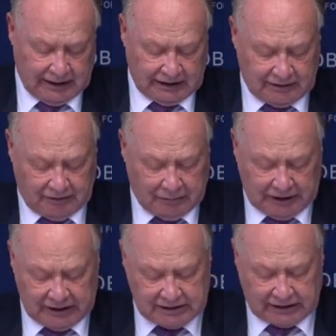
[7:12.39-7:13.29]

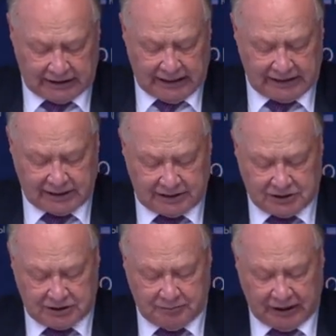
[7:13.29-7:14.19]
Одновременно сохраняется
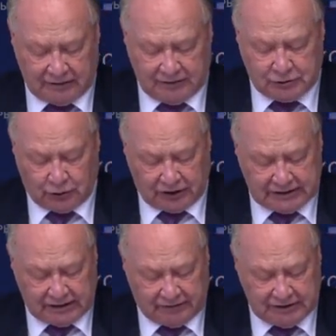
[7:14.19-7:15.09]
чрезмерно высокая
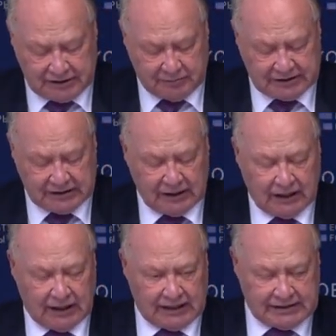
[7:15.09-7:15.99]
зависимость
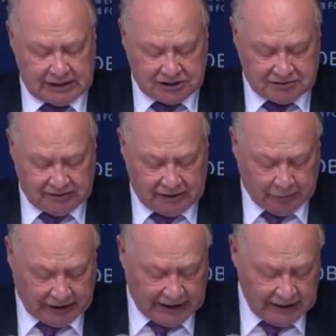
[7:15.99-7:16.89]
отечественного
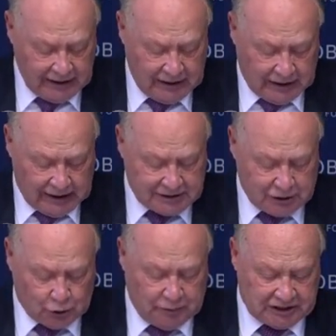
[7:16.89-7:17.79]
ПК от
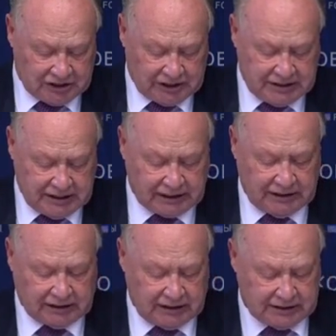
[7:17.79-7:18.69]
зарубежной
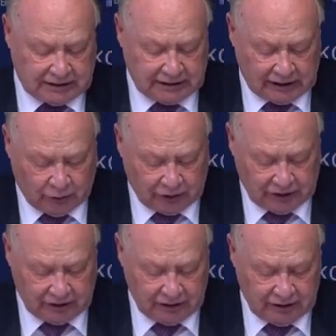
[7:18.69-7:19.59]
техники и
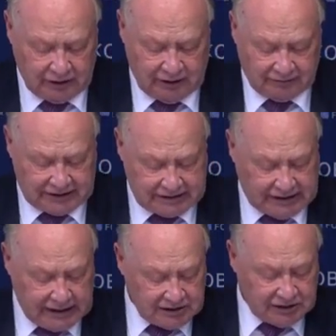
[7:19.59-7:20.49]
технологий. В
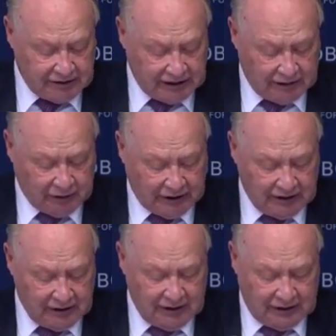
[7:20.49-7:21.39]
настоящее время
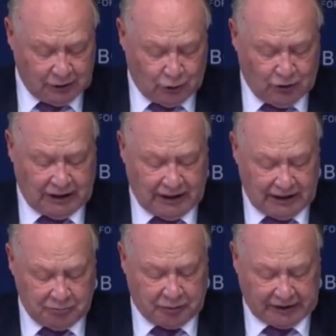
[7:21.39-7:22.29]
доля
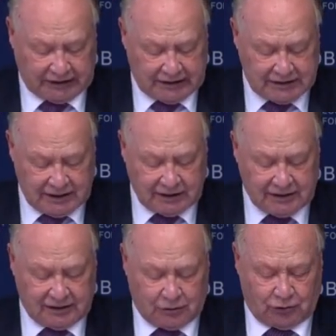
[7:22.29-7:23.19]
импортной
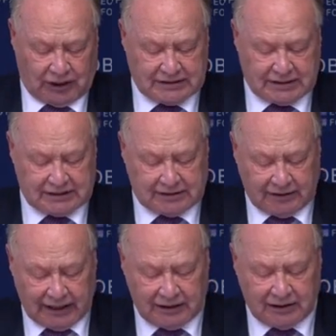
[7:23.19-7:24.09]
техники у нас
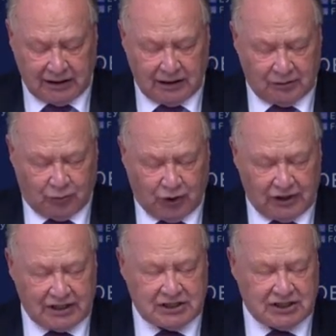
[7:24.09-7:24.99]
составляет
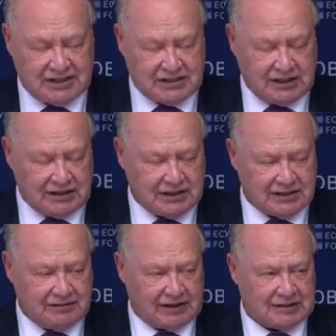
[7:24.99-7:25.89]
более
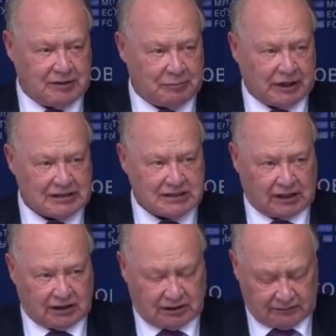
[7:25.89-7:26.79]

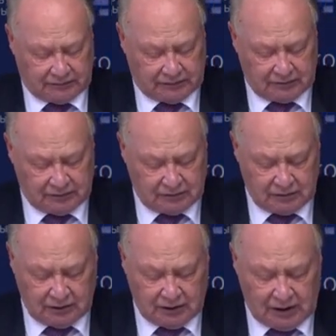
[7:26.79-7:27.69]
68%.
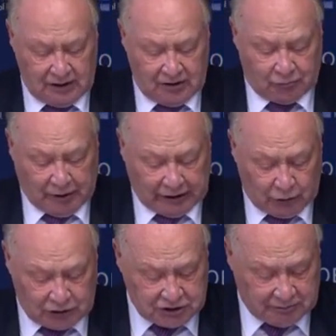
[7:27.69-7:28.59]
В
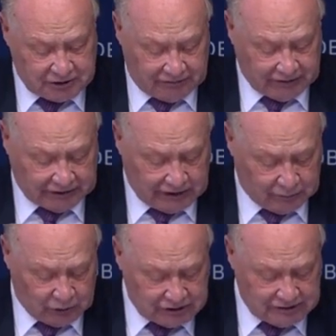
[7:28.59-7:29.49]
молочном
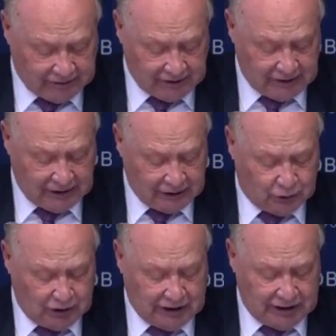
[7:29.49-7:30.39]
животноводстве
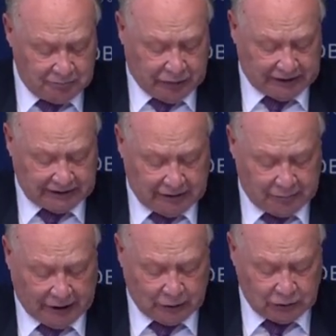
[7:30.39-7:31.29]
доля импортного
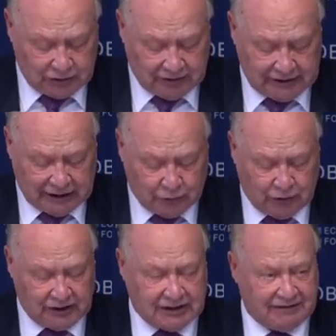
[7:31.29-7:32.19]
оборудования
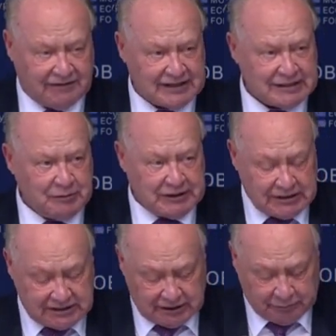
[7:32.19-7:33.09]
доходит до
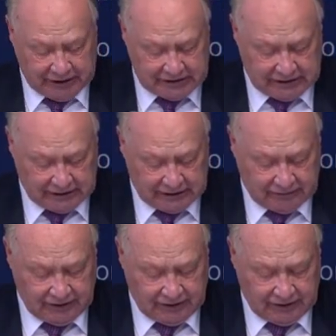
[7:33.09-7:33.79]
80%.